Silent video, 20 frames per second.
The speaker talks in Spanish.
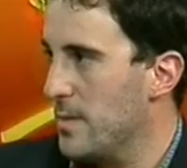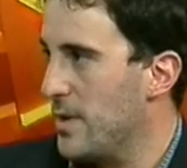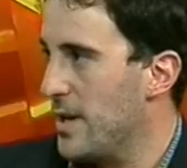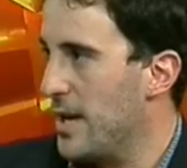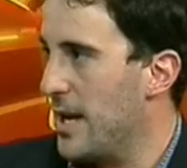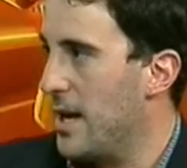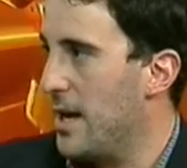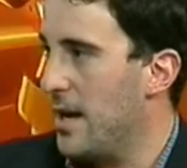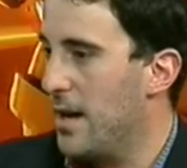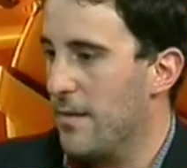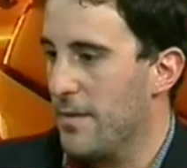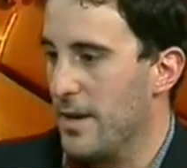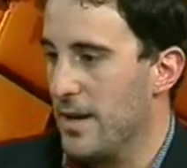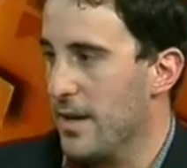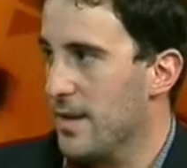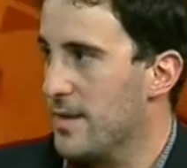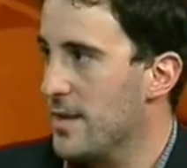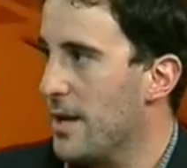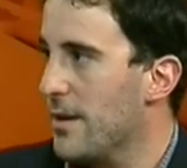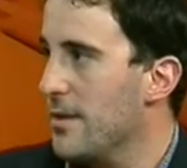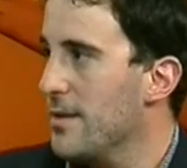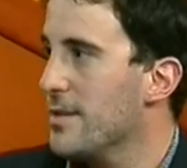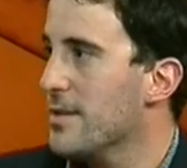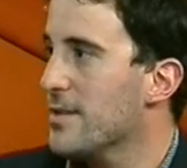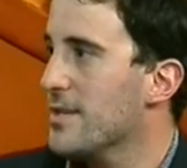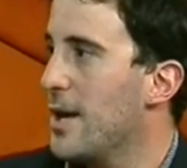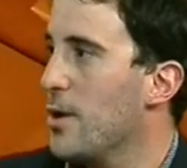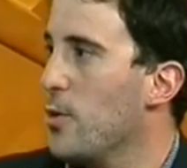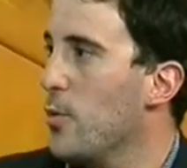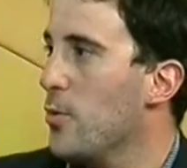sí, para finalizar,
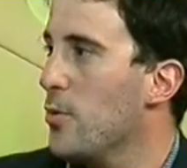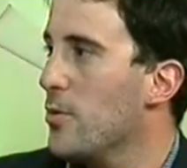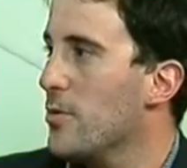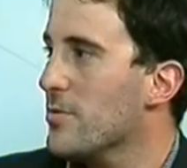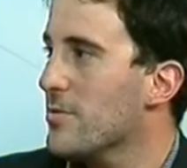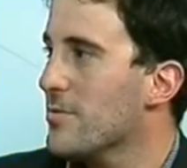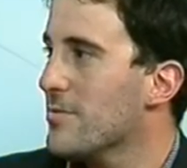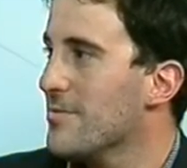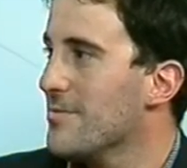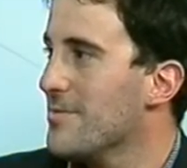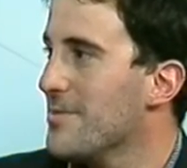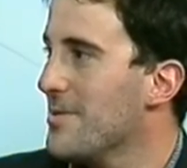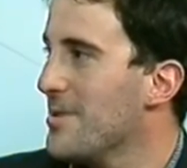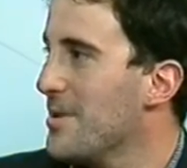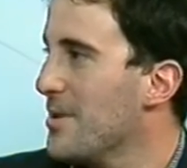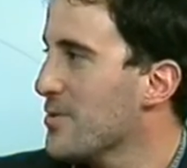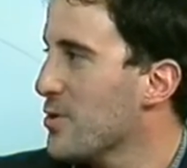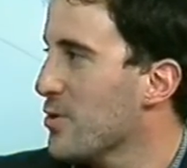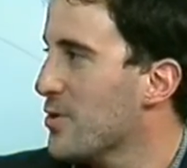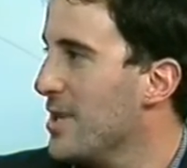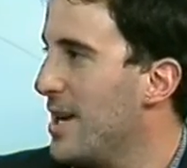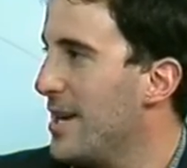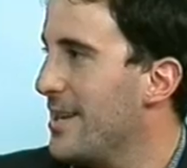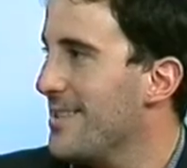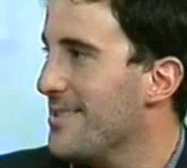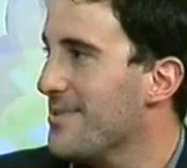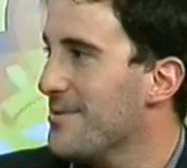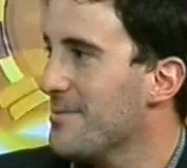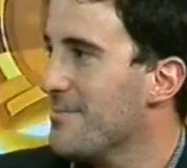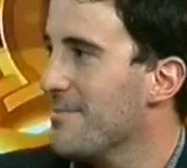saludos
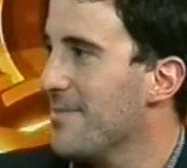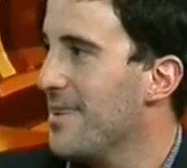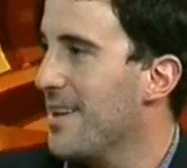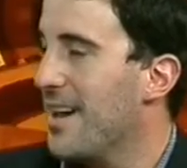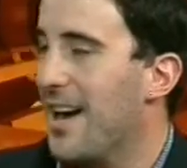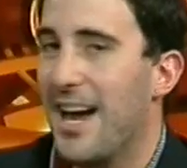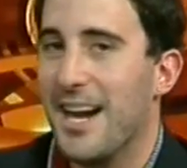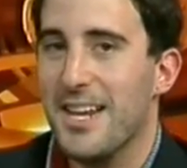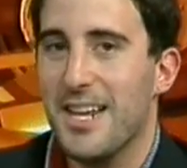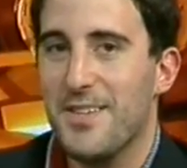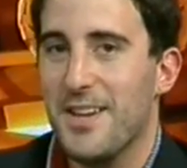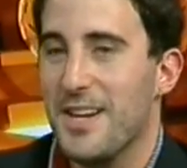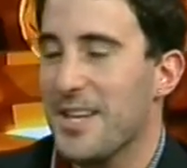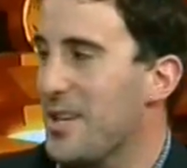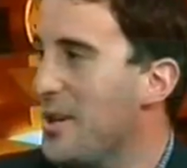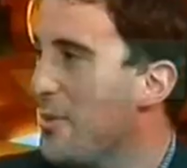sociales a alguien del